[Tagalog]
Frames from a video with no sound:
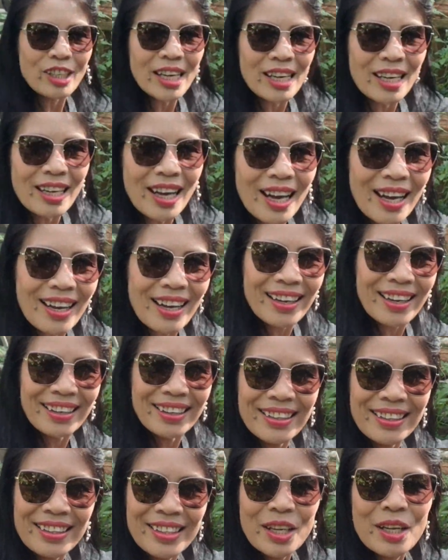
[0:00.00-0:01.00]
na lang ang
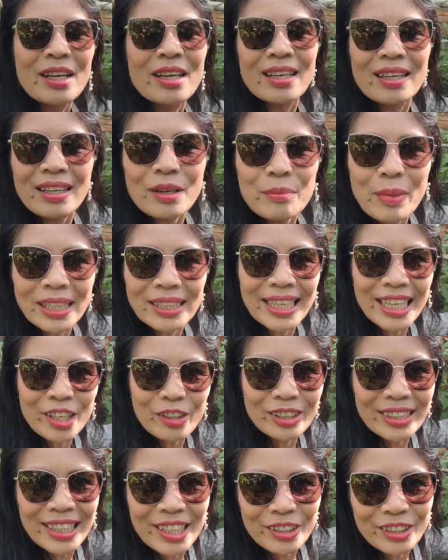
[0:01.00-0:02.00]

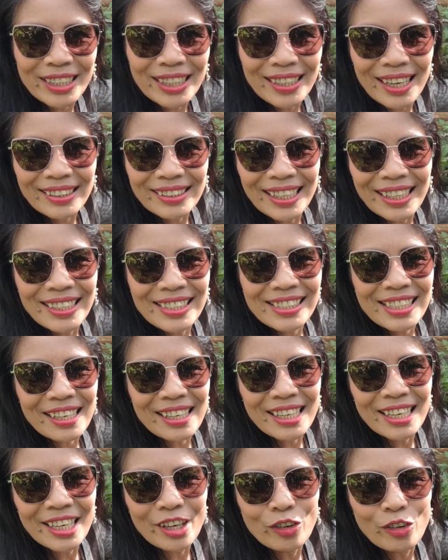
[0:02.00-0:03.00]
magniyat-niyat ng ating
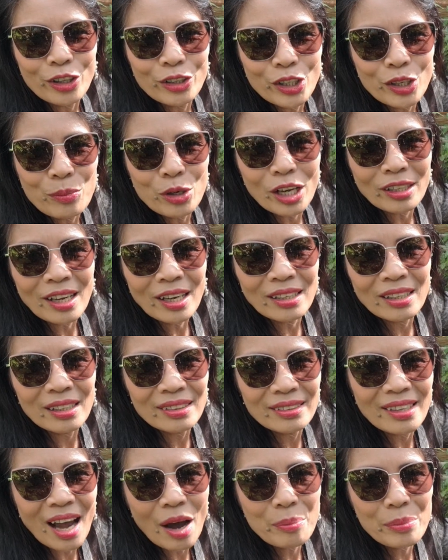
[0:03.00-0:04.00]
sarili. Ang ganda ng bulaklak,
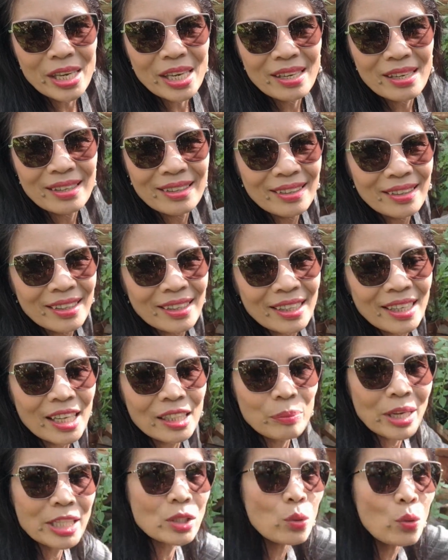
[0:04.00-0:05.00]
dami.
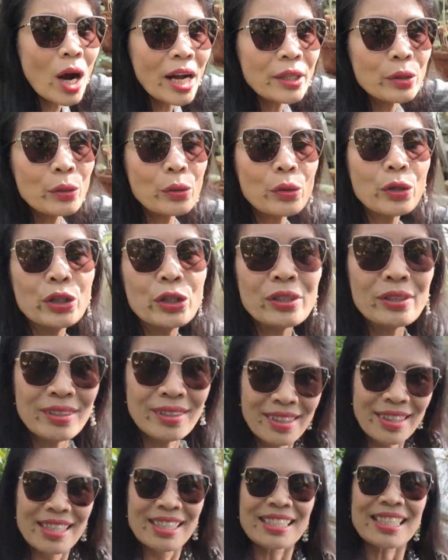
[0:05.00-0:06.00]
At may suha doon
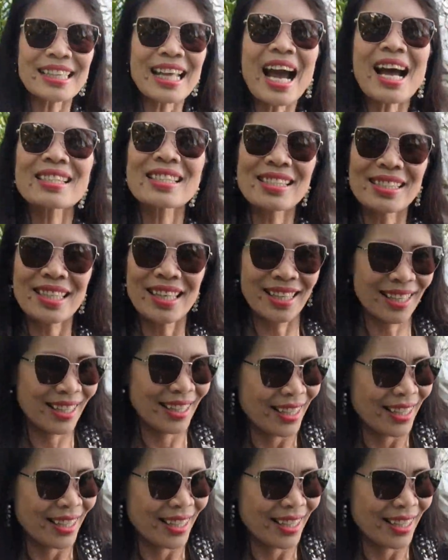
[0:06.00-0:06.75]
sa taas.